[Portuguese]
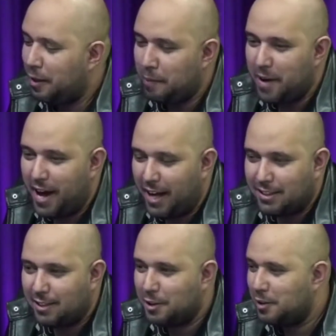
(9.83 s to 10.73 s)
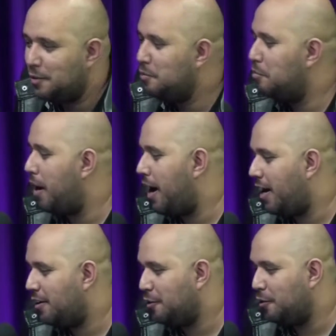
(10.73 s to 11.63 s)
ameaça de
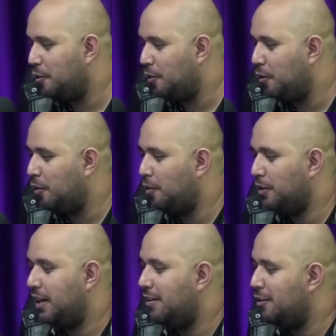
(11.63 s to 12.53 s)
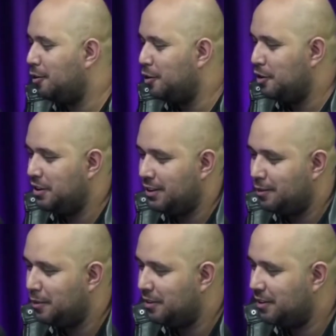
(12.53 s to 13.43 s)
embargo ou tecnologia, é.
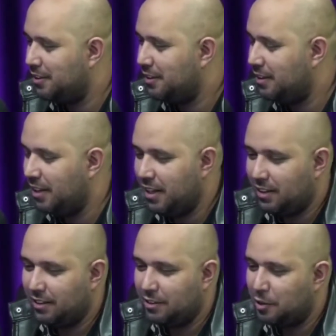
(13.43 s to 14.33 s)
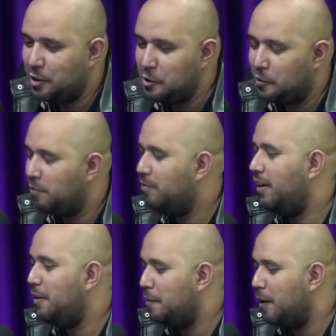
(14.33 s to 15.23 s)
alguma coisa. Isso a gente
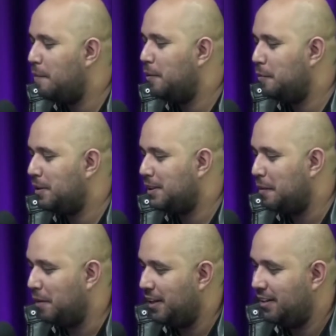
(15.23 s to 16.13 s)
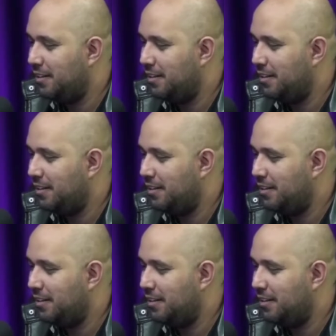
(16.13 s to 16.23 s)
vai demorar muito para saber. Isso é né?